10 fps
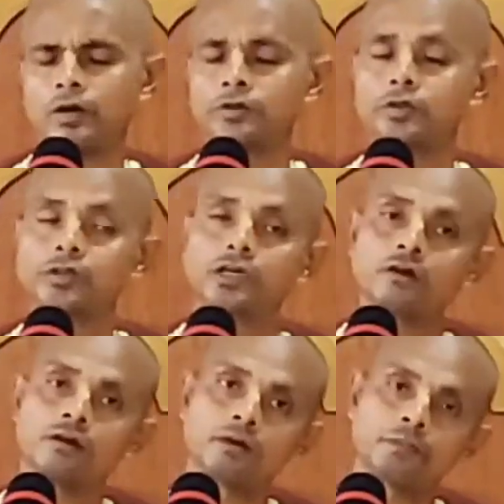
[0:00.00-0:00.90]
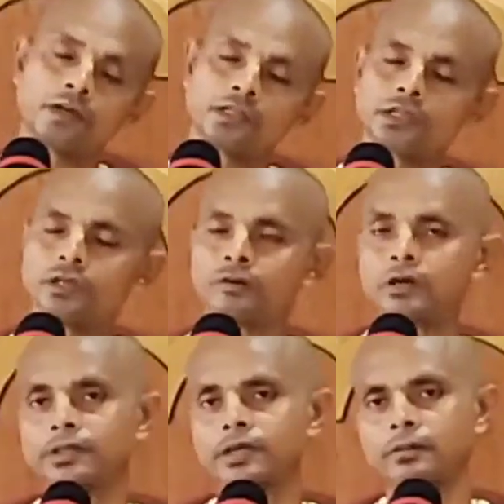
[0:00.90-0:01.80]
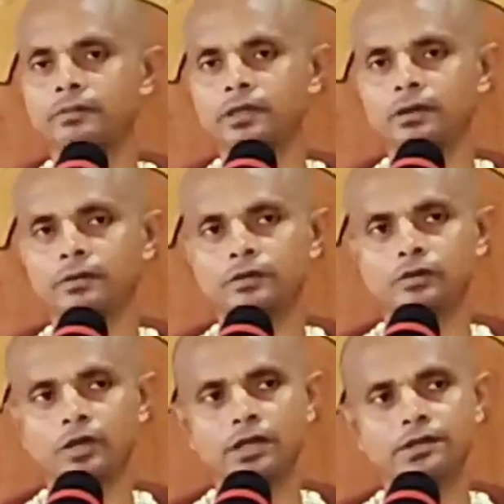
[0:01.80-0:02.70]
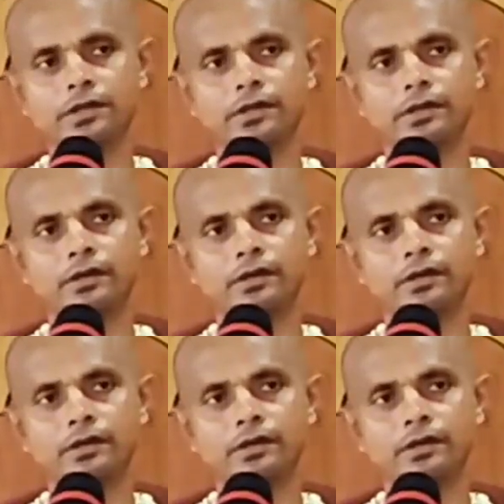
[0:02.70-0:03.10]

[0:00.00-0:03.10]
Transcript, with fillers: অন্তর্ধান হওয়ার পরে তিনি ওখান থেকে বৃন্দাবন চলে আসেন